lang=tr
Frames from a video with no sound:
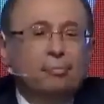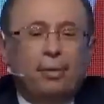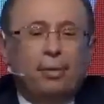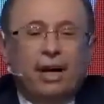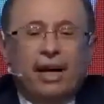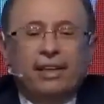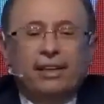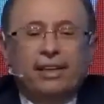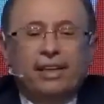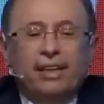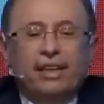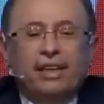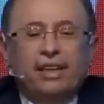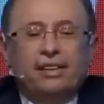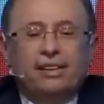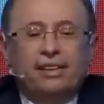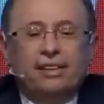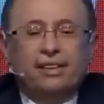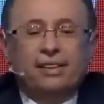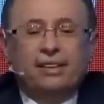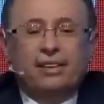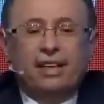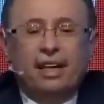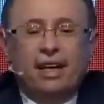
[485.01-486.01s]
perde
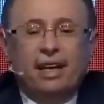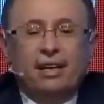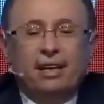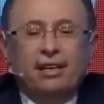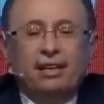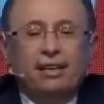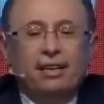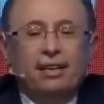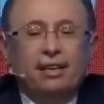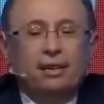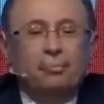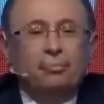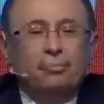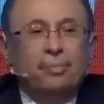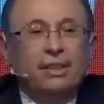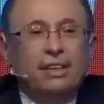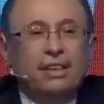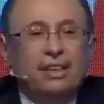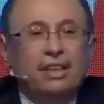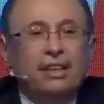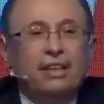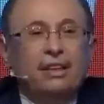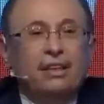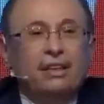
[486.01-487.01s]
gerisinde
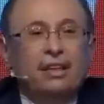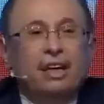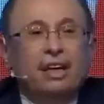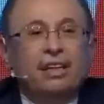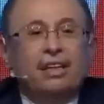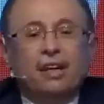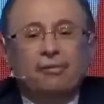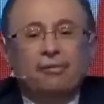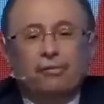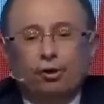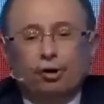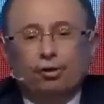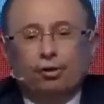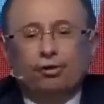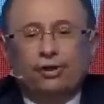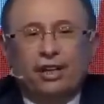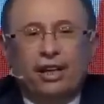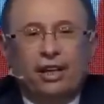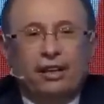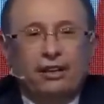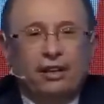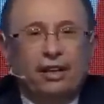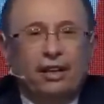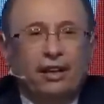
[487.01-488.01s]
bizi hedef
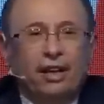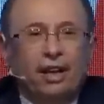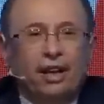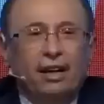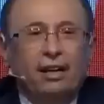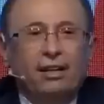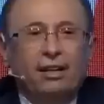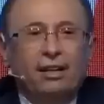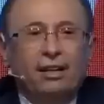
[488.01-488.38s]
gösterenlere,